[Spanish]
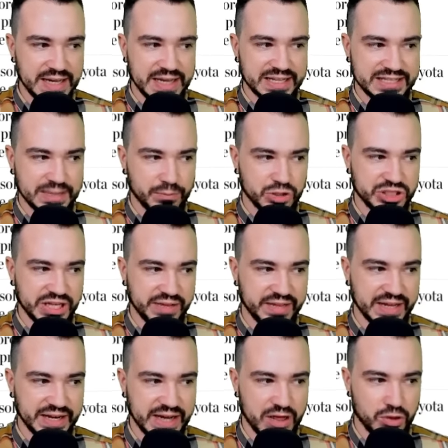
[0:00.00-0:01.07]
se muestra
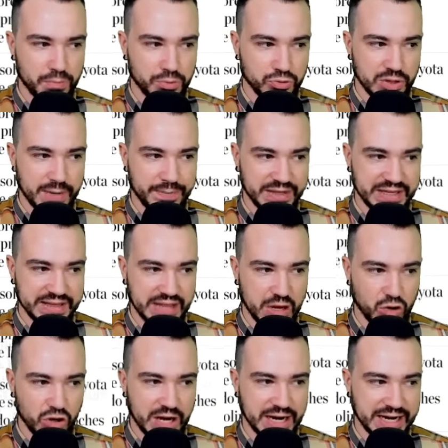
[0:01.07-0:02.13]
indignado por una peñata
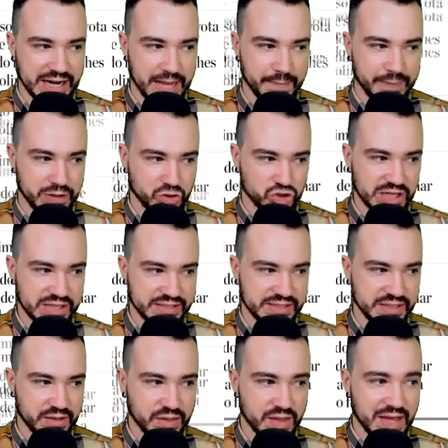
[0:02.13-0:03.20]
con la cara de Pedro
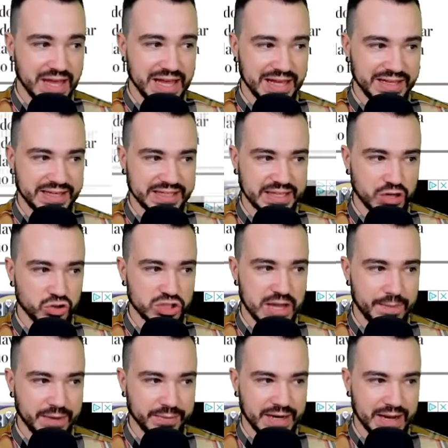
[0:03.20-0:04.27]
Sánchez. Y es que no es la
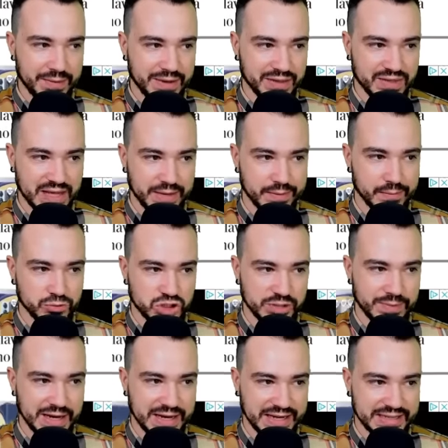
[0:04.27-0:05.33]
primera vez que vemos
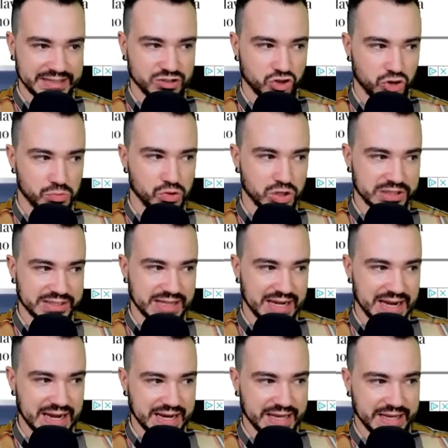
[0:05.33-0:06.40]
imágenes como esta en
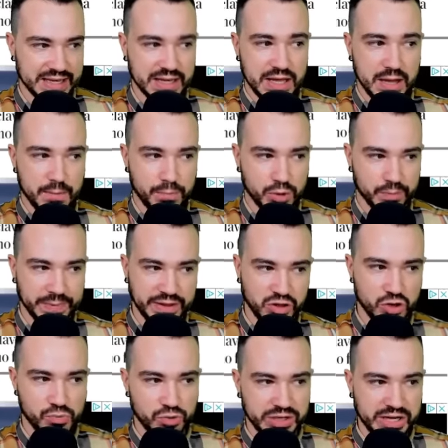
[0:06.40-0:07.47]
la que, por medio
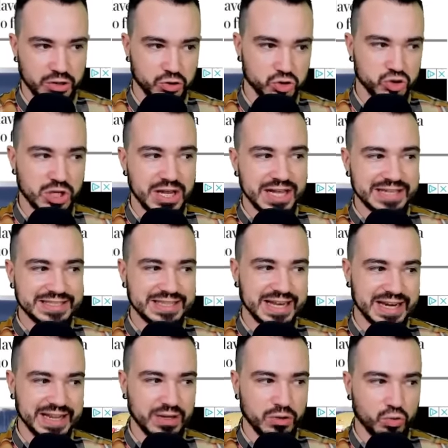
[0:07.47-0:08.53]
de muñecos, se
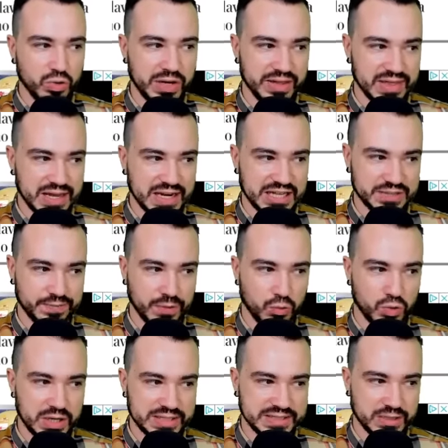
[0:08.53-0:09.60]
ridiculizan las
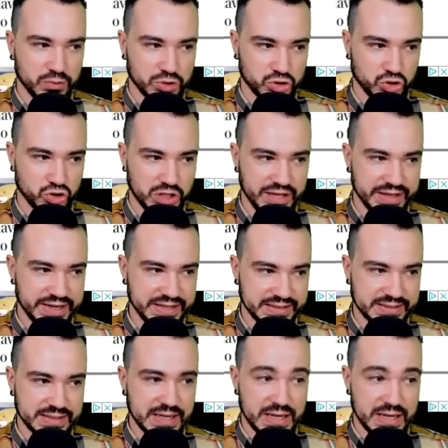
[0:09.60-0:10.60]
figuras de nuestros líderes.